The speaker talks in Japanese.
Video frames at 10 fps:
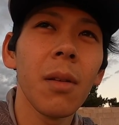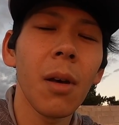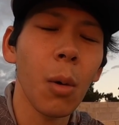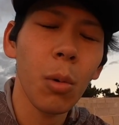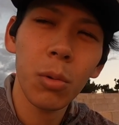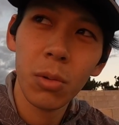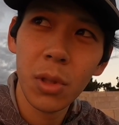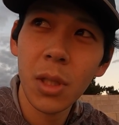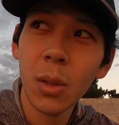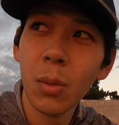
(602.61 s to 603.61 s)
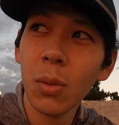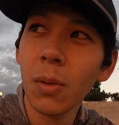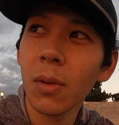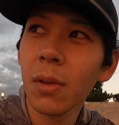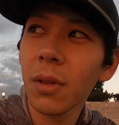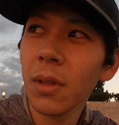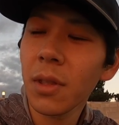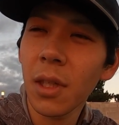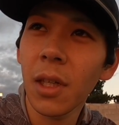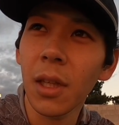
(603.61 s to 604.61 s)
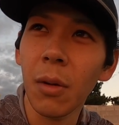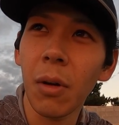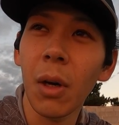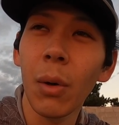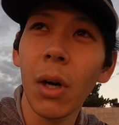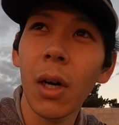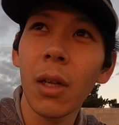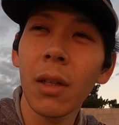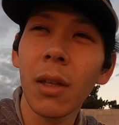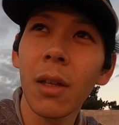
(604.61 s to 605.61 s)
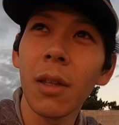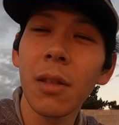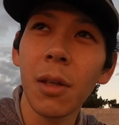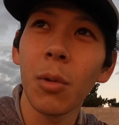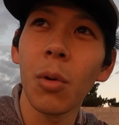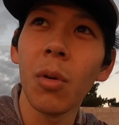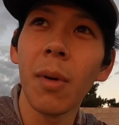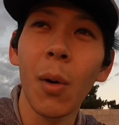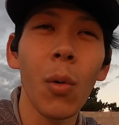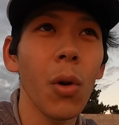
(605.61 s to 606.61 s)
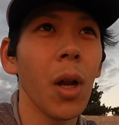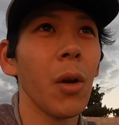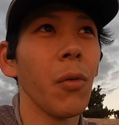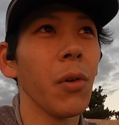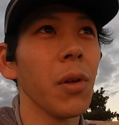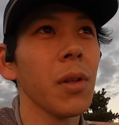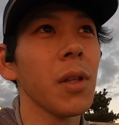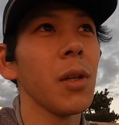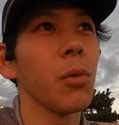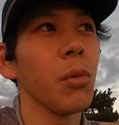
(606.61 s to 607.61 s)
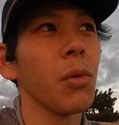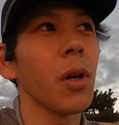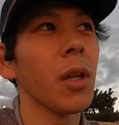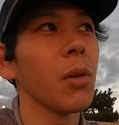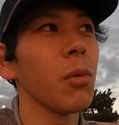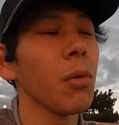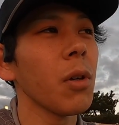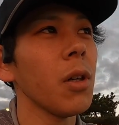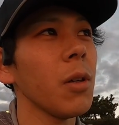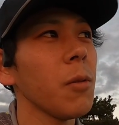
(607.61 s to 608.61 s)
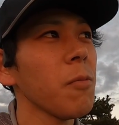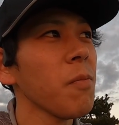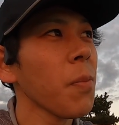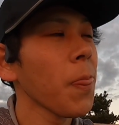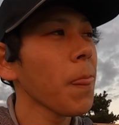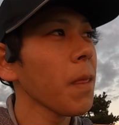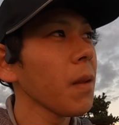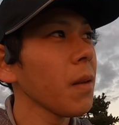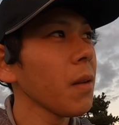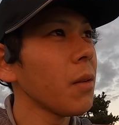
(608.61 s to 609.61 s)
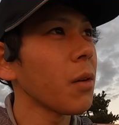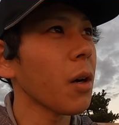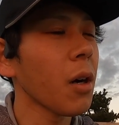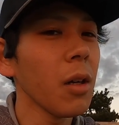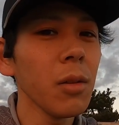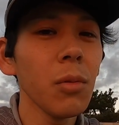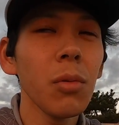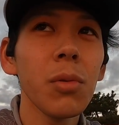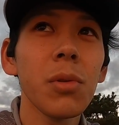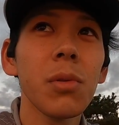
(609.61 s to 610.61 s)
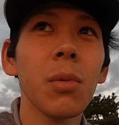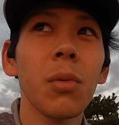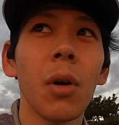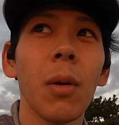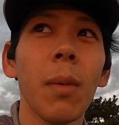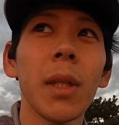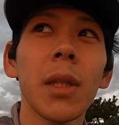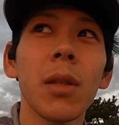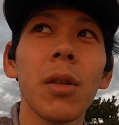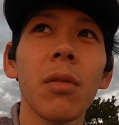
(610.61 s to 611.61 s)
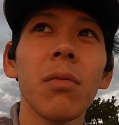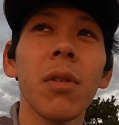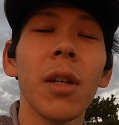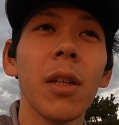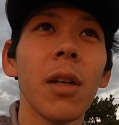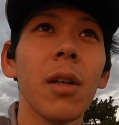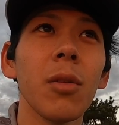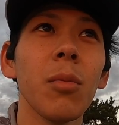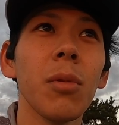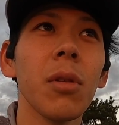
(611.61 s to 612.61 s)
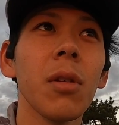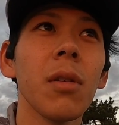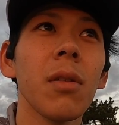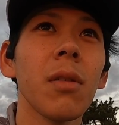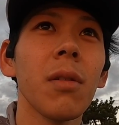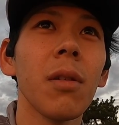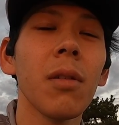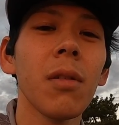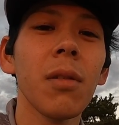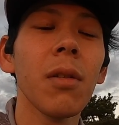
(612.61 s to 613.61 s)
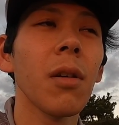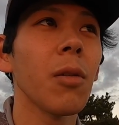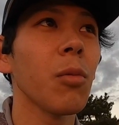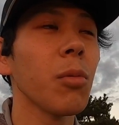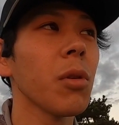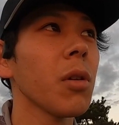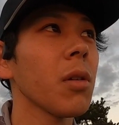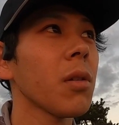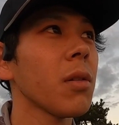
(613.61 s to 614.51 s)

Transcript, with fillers: なんか今年のせいなのかわかんないですけど、まあ、コロナのせいというか、なんというか、だから感動することが全くないなと思って。なんでなんやろ思って。